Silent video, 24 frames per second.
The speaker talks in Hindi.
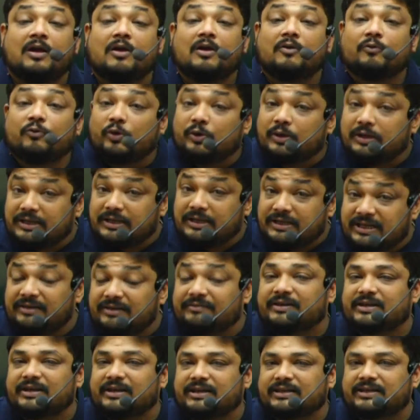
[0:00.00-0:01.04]
वो इसी
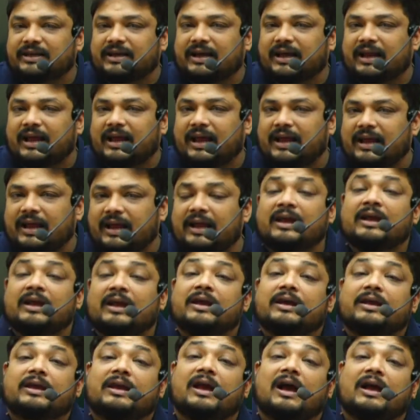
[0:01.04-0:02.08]
वजह से कराई है
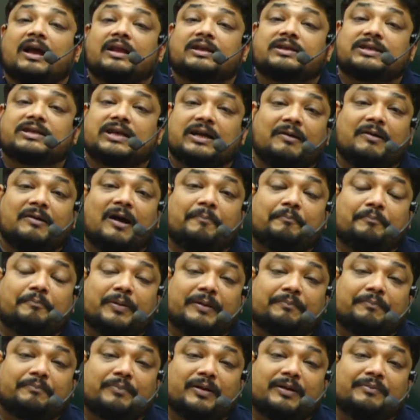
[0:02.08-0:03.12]
कि जब आप
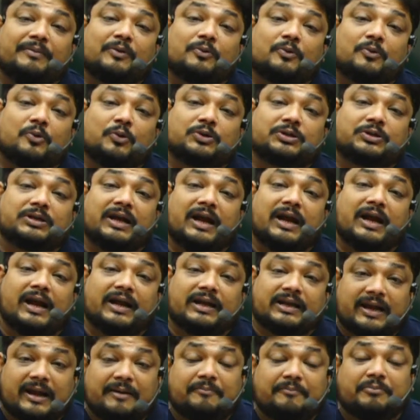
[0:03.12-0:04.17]
पेपर में क्वेश्चन
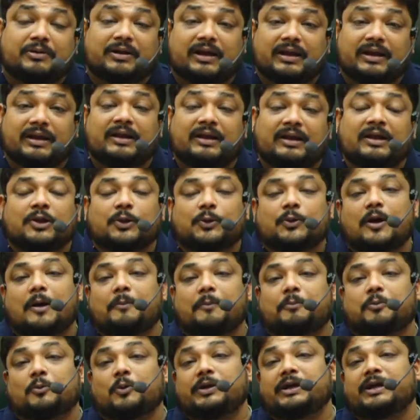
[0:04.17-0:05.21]
अटेम्प्ट करें तो
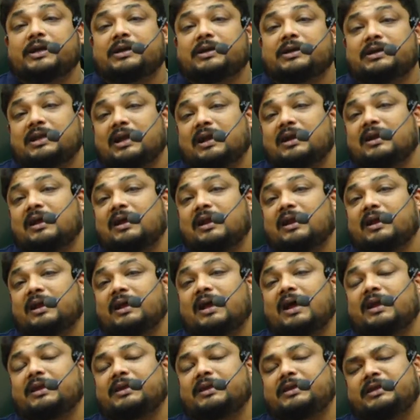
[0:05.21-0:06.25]
आपको ये डर ना लगे
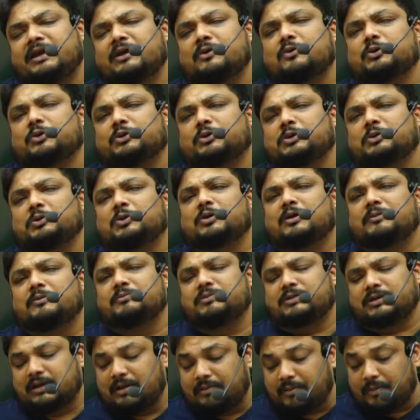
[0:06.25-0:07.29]
यार ये क्वेश्चन तो कम
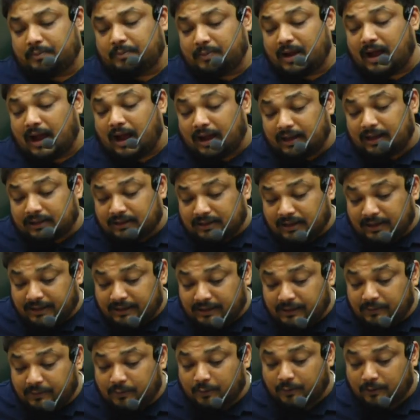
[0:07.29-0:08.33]
से कम हमें आता
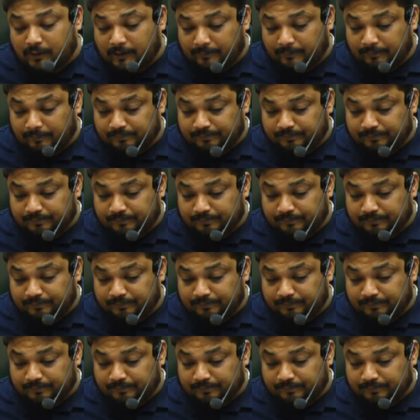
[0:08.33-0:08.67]
ही होगा